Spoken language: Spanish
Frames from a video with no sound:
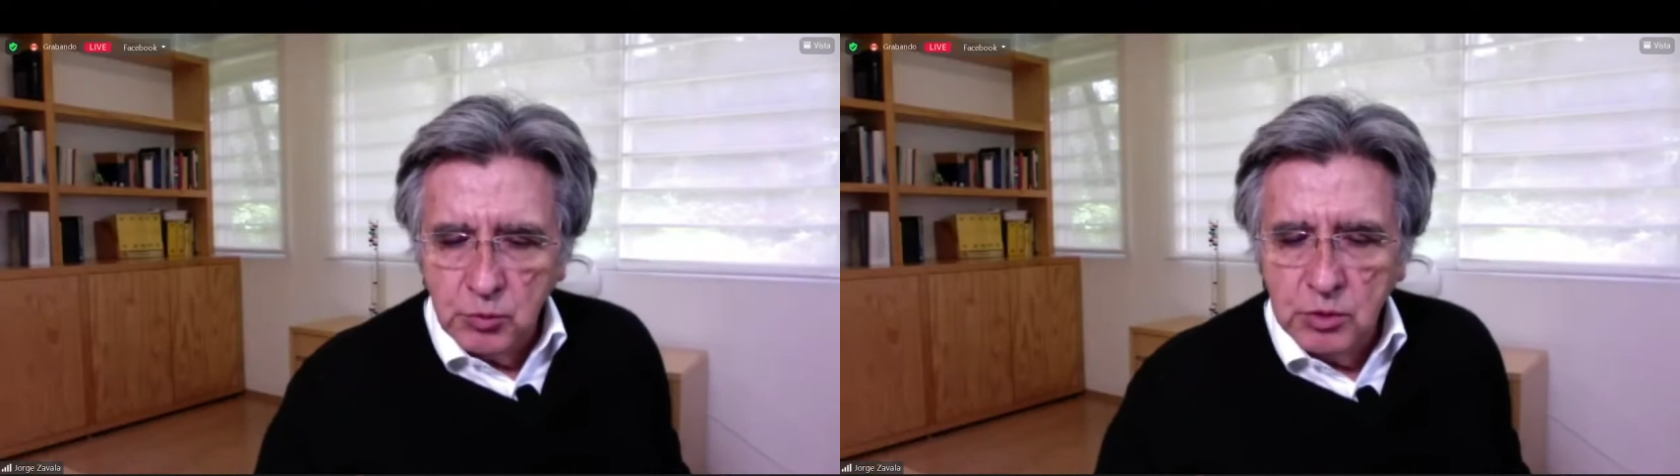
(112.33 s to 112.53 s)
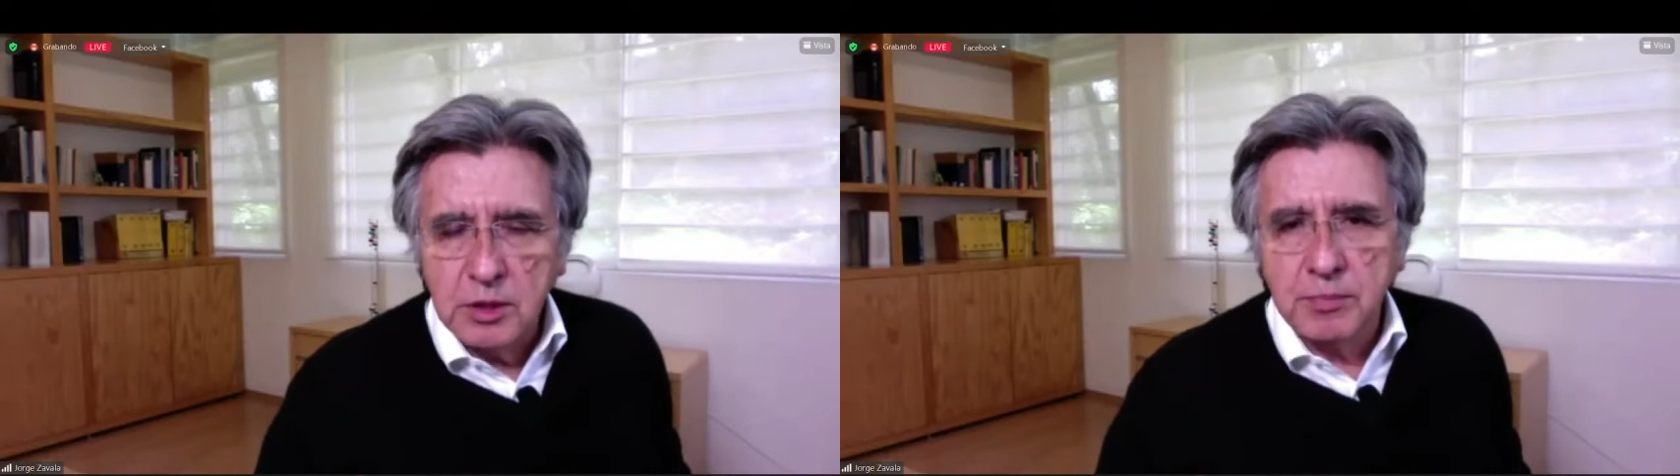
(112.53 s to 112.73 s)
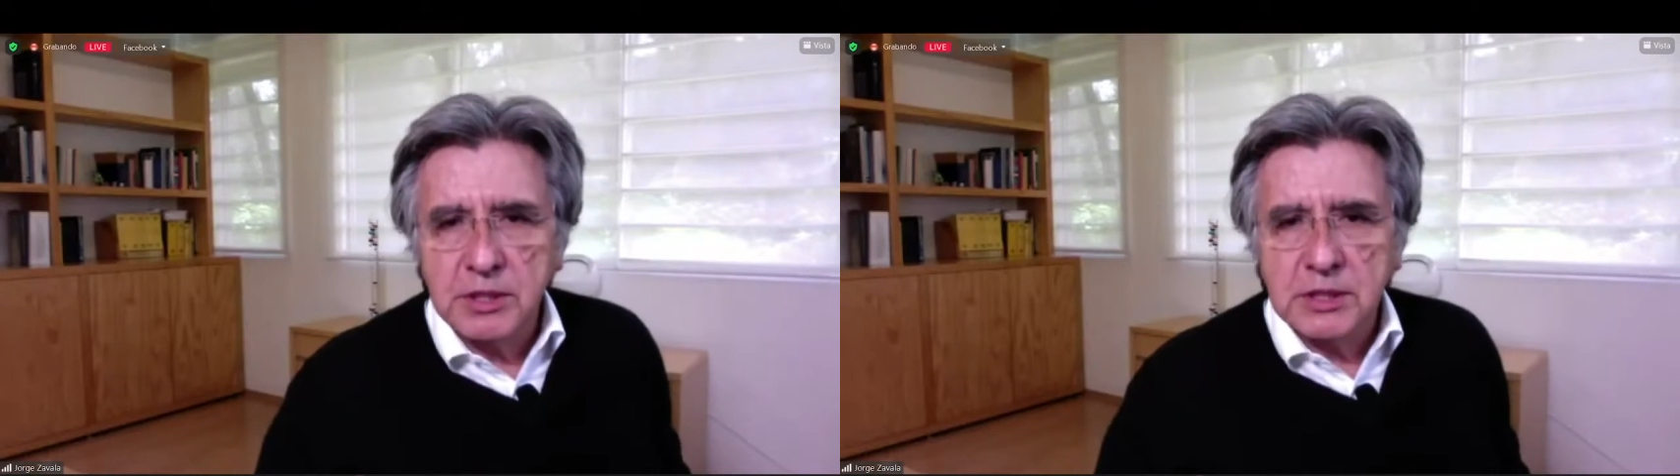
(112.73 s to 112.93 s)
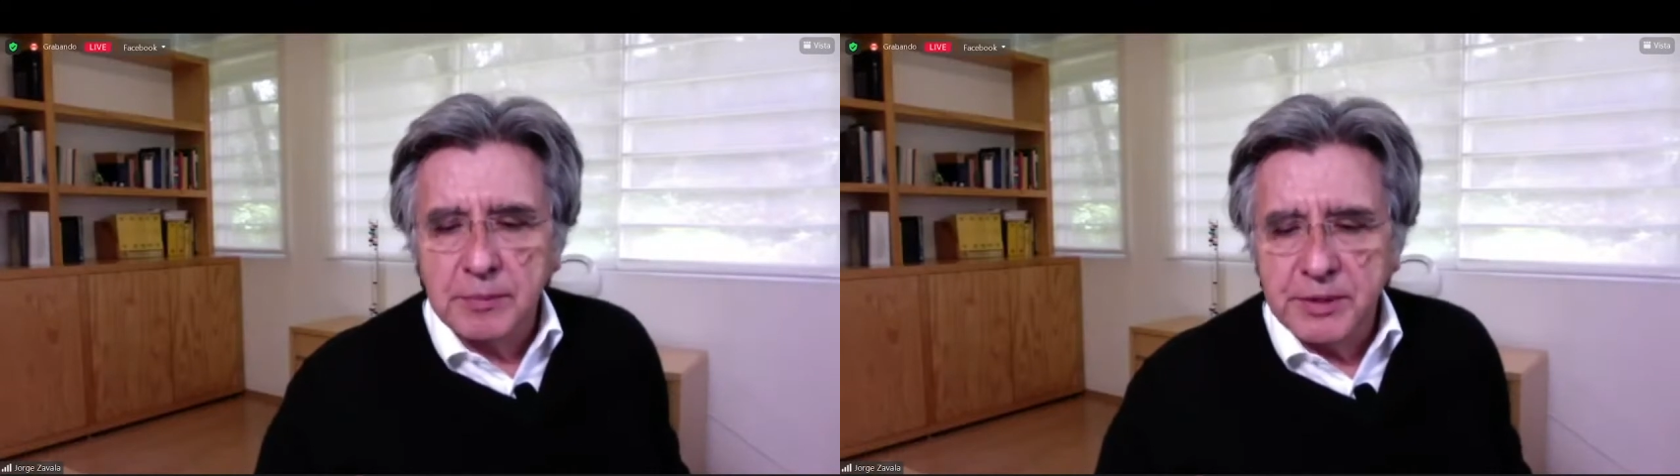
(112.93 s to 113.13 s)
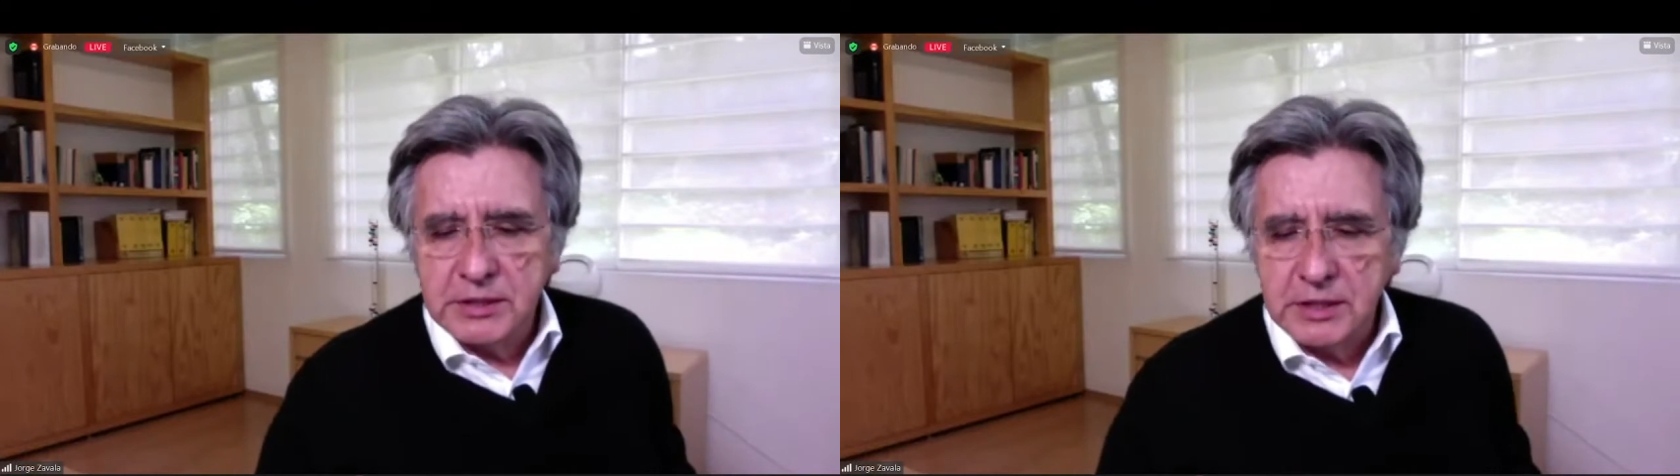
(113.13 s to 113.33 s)
múltiples
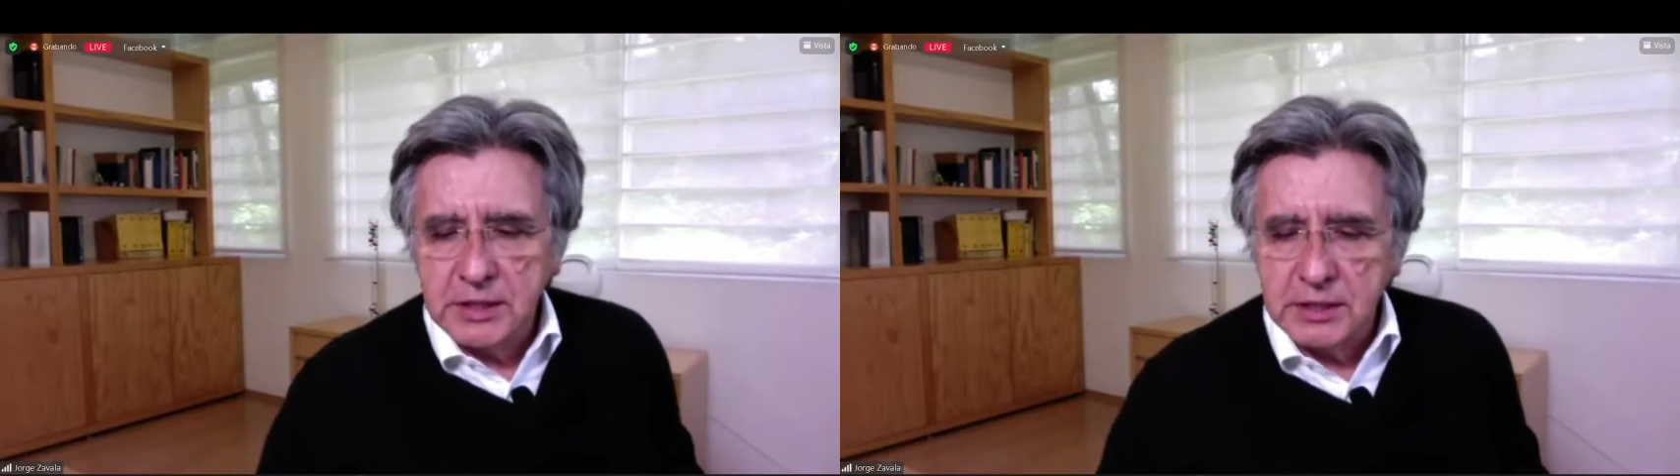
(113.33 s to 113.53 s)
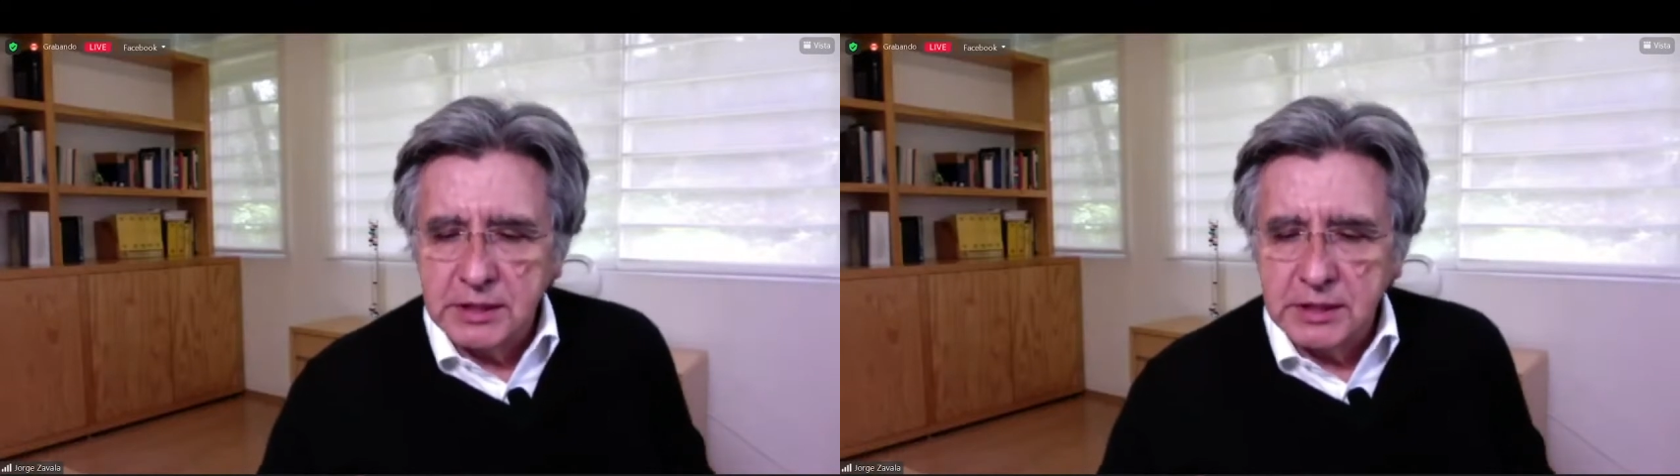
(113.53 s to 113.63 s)
capacidades